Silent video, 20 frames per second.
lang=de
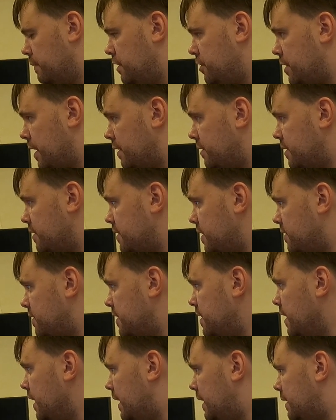Wie schaut das
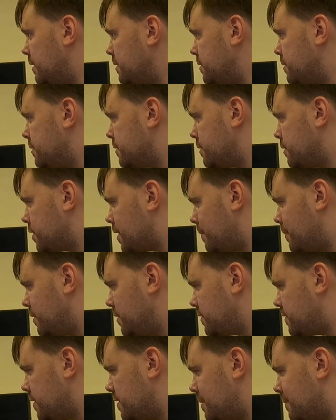jetzt hier aus? Schauen wir
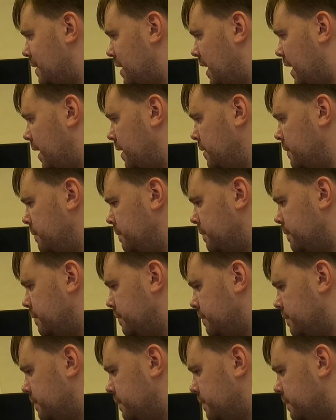uns das einmal an.